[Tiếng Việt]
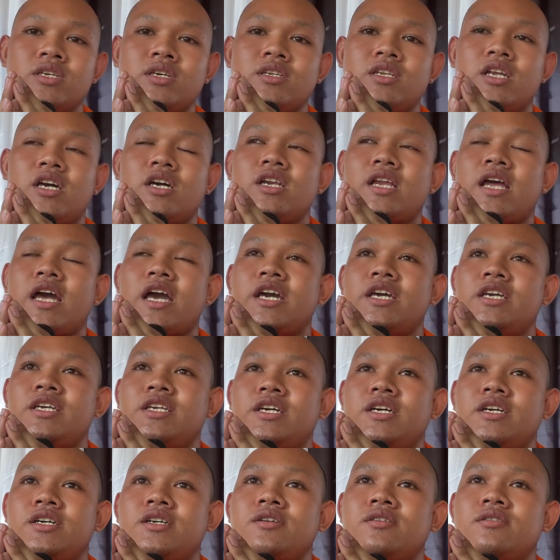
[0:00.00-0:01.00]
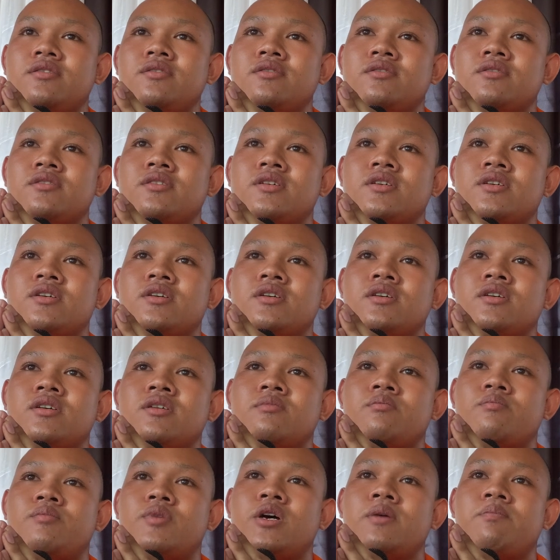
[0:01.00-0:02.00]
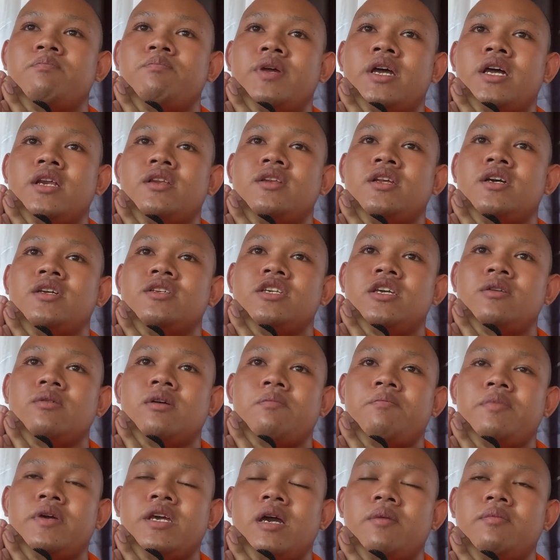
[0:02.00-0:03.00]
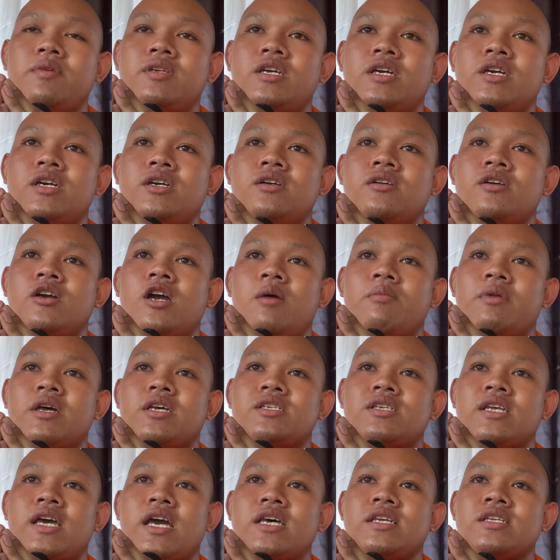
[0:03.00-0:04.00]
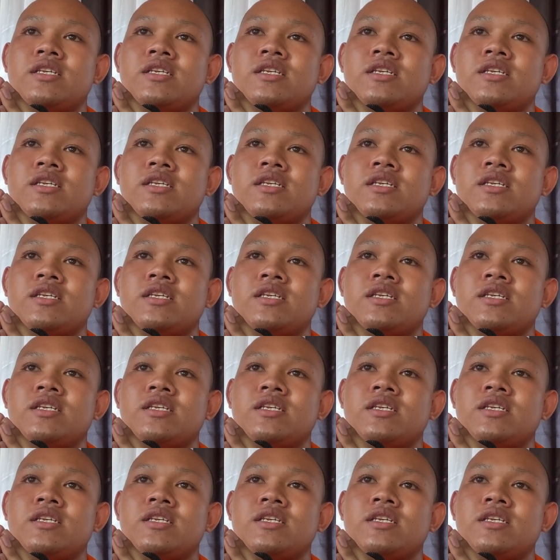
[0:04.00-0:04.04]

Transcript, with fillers: Nơi lái dương. Hãy subscribe cho kênh Ghiền Mì Gõ để không bỏ lỡ